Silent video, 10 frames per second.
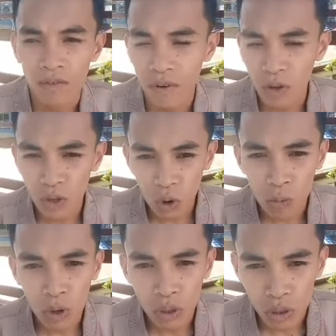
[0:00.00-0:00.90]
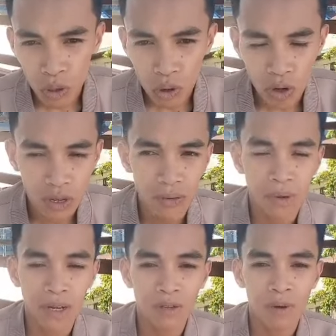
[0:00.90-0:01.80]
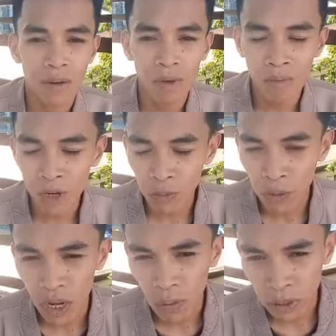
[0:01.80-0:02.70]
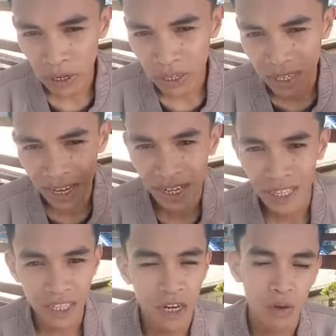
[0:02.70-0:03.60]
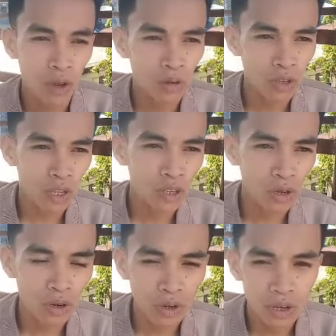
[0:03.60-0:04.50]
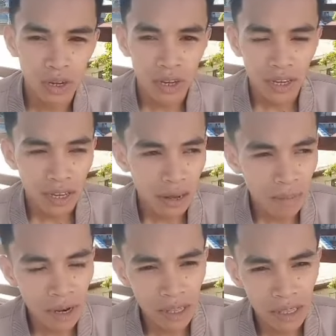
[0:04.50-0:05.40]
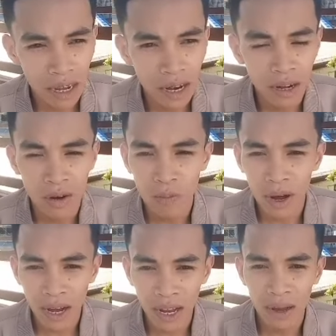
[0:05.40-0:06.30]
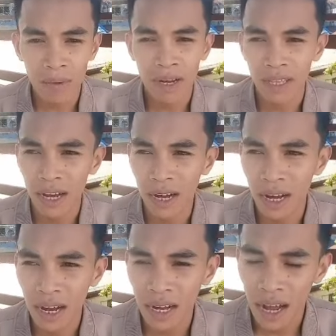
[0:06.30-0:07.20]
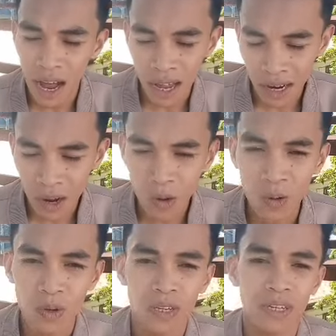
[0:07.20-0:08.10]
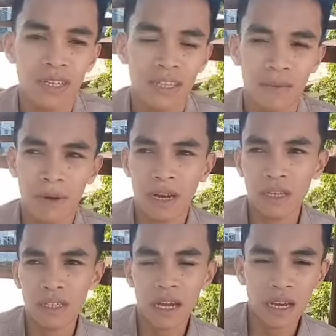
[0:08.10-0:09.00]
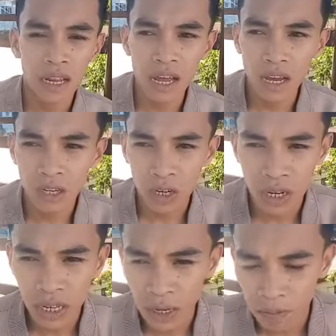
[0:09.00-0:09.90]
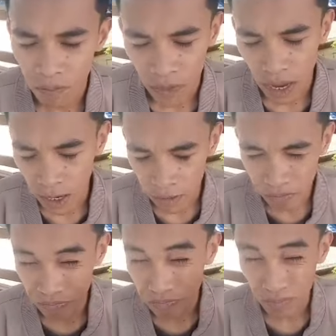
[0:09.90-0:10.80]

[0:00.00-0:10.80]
front row bone 'di ba? Sa mga members po na option diyan, shout out sa inyo. Na magandang umaga, magandang araw, 'di ba? Sa akin lang actually um